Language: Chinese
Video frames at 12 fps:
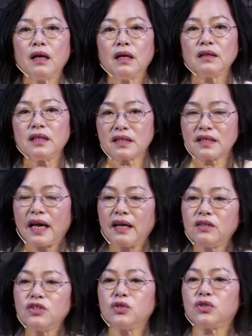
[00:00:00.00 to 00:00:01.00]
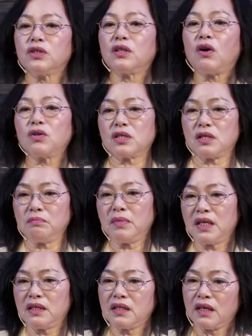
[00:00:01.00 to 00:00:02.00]
第三就是到神面
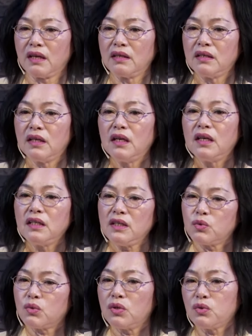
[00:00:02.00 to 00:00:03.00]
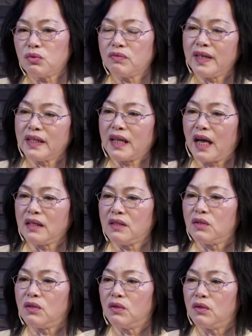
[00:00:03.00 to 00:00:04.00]
前，你尊主为大以
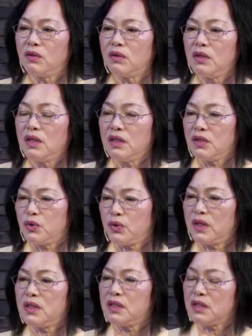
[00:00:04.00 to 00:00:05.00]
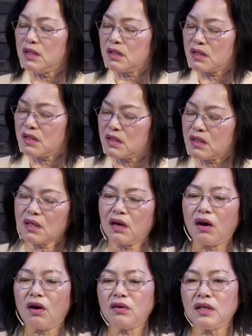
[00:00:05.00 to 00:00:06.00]
后。你学习思
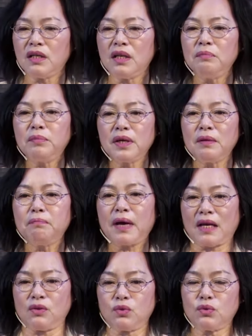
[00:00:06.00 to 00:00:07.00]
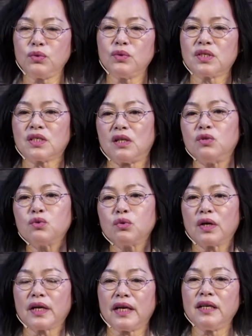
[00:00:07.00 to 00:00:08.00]
考，你能不能满足于神所
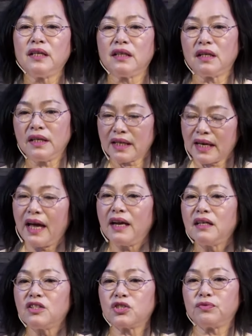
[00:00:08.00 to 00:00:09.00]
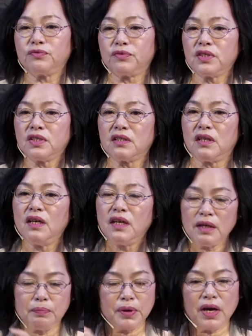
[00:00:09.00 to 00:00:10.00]
给你的？你看那个是福气，
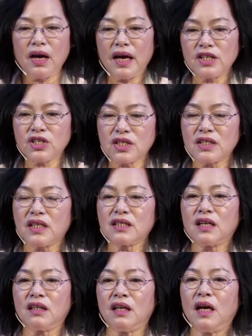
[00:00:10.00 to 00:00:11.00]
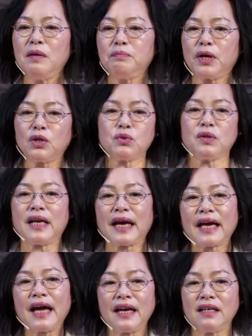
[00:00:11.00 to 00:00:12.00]
你不要按世界上的标准来
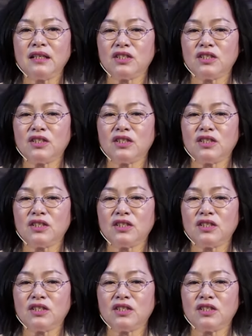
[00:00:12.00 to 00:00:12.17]
看那个